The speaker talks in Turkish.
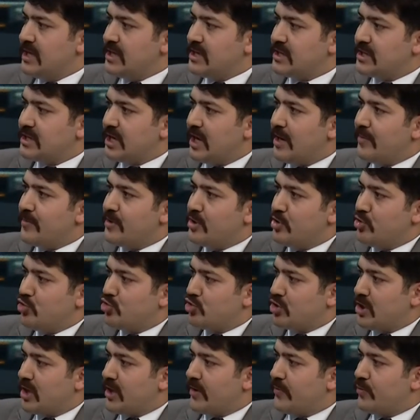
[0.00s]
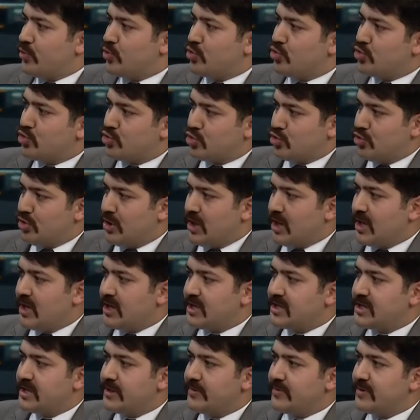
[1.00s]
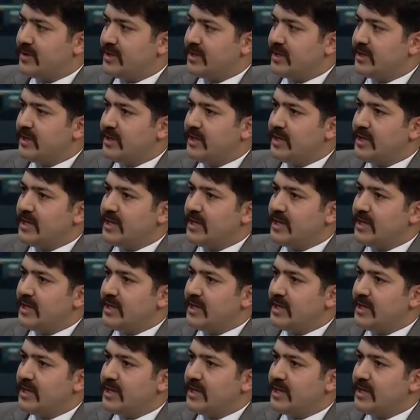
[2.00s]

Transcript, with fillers: Caminin üst tarafı kurşunlarla çevrili.